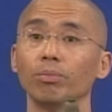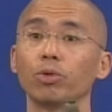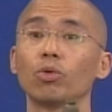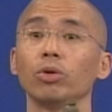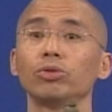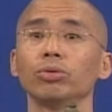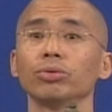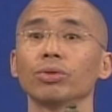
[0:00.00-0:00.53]
不
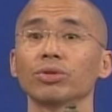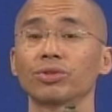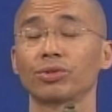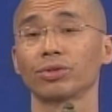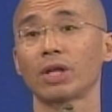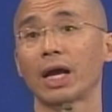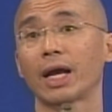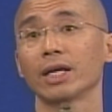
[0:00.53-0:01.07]
过就是说，
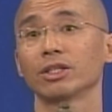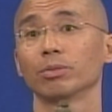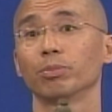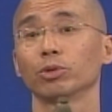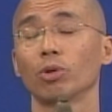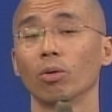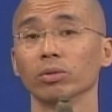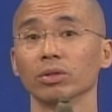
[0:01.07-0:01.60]
时代开始
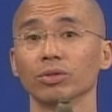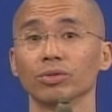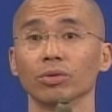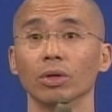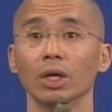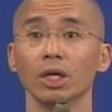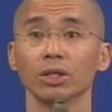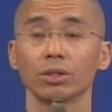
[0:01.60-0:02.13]
不同的
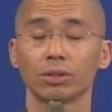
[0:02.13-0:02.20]
时候，